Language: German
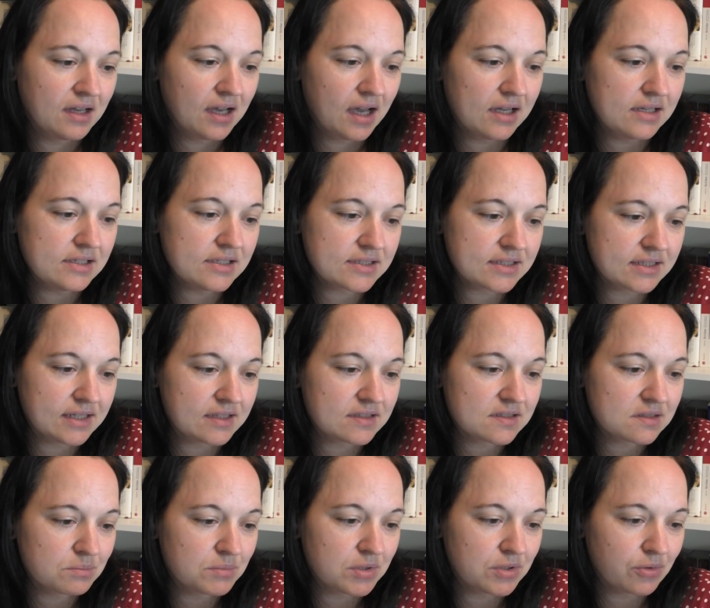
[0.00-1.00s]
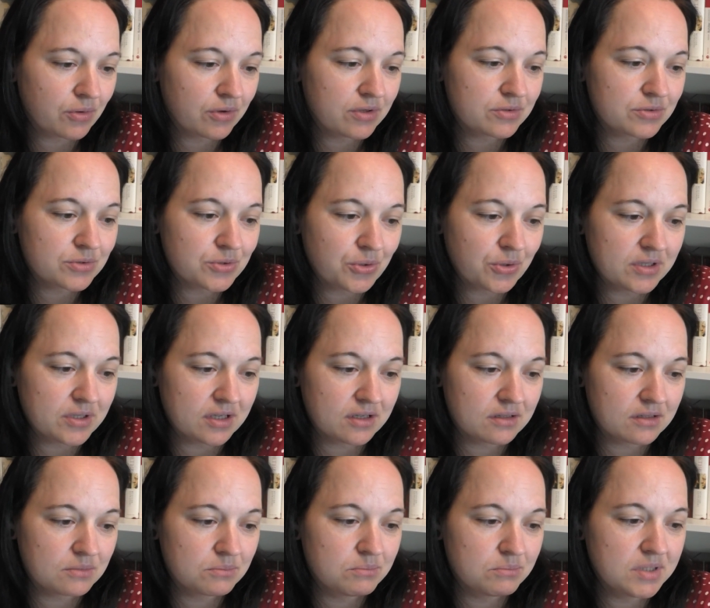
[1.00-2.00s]
Alles glänzt mir neu und
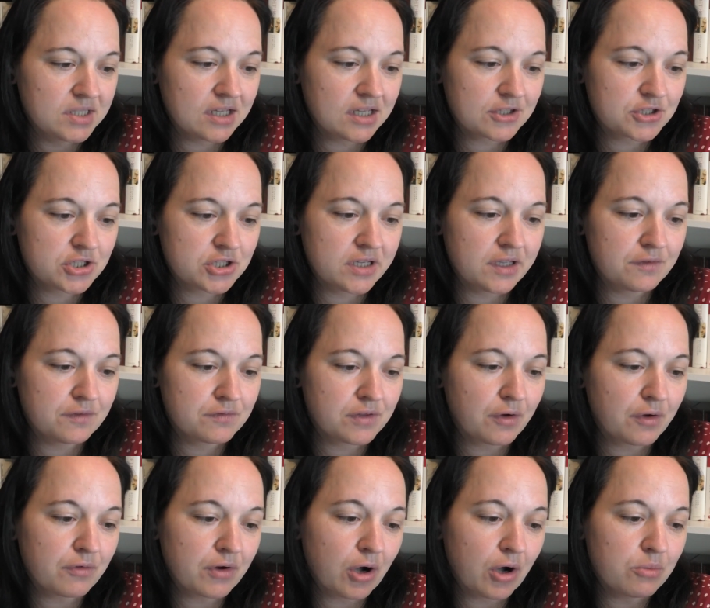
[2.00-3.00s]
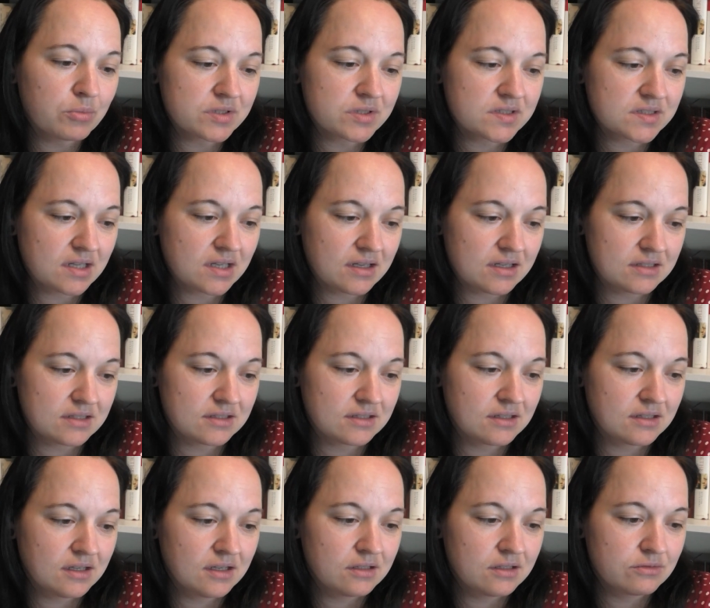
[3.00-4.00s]
neuer, Mittag schläft auf Raum und Zeit.
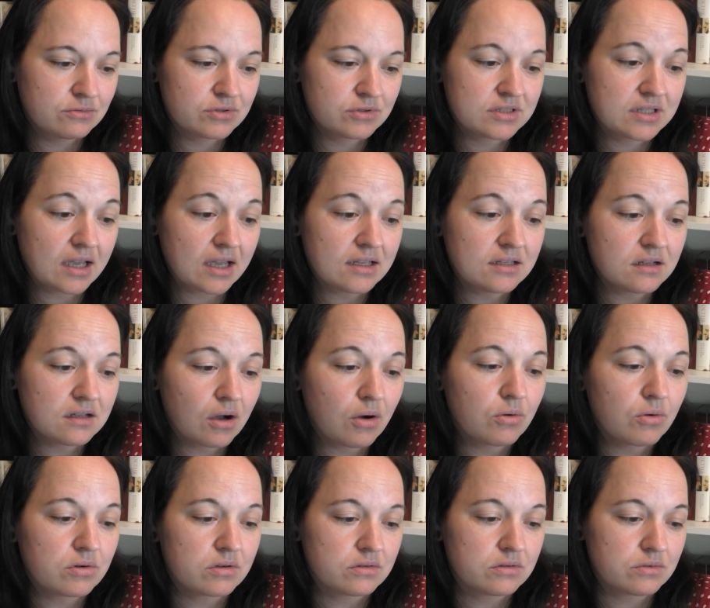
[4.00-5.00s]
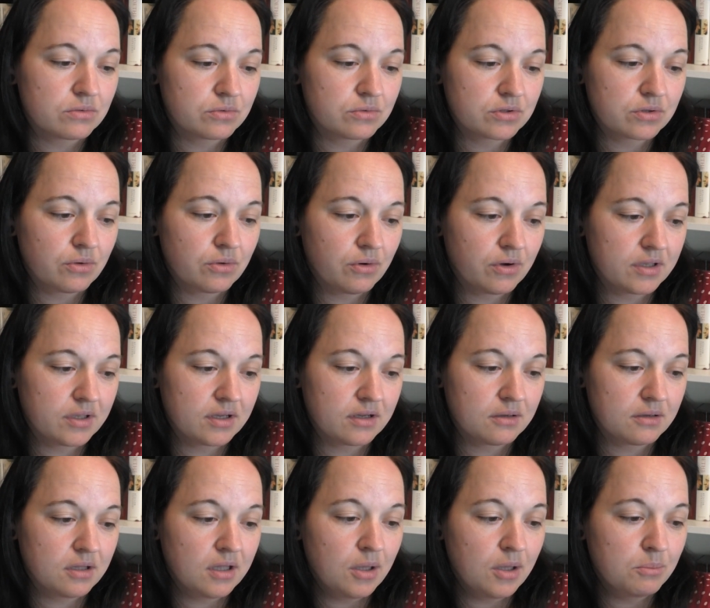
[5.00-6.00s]
Nur dein Auge,
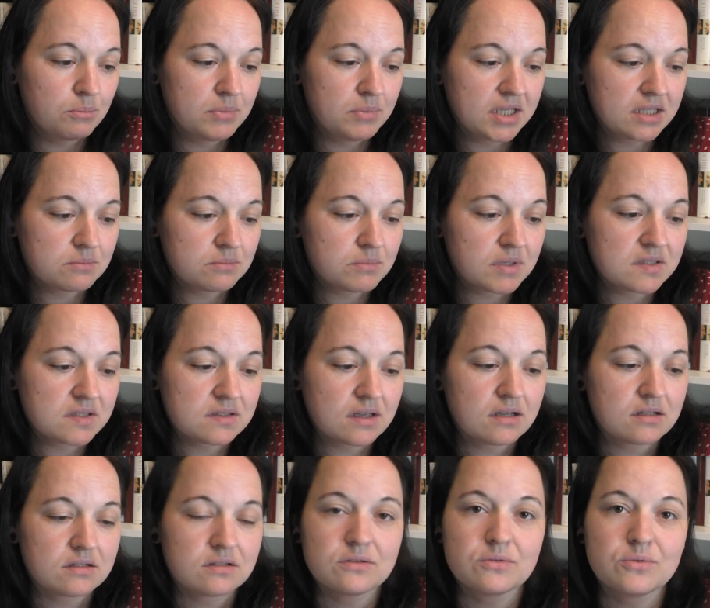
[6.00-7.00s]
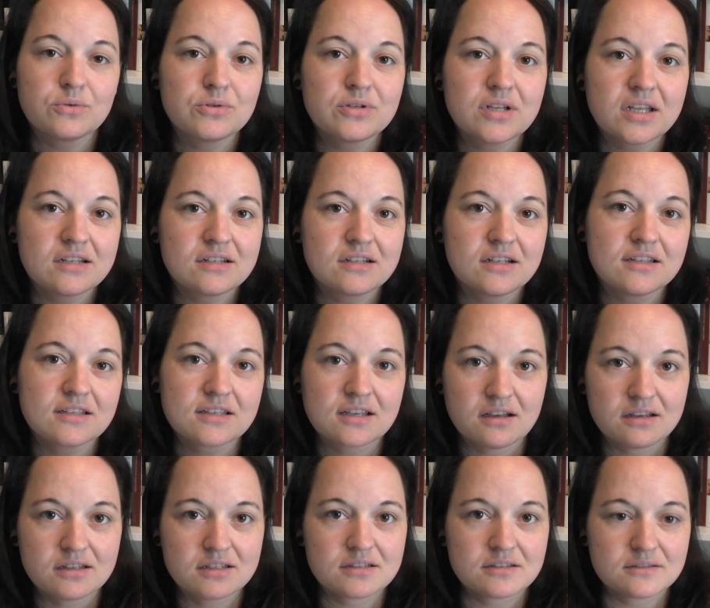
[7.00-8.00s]
Ungeheuer, blickt mich's an,
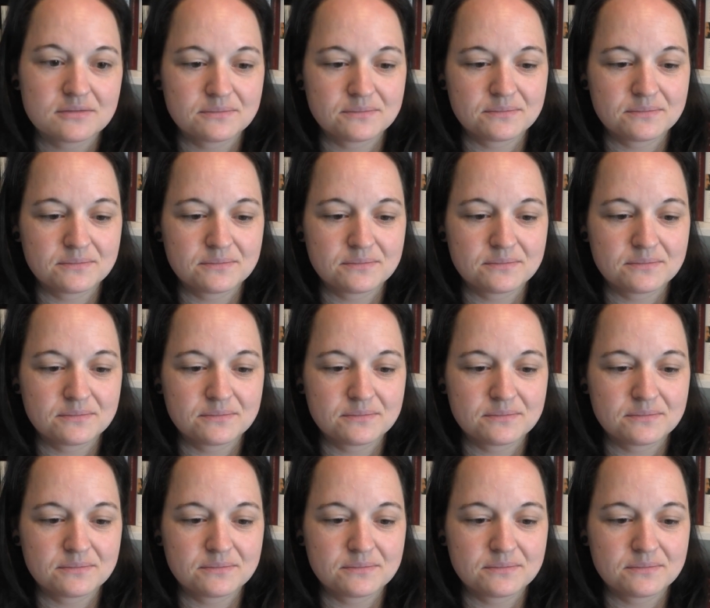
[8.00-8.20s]
Unendlichkeit.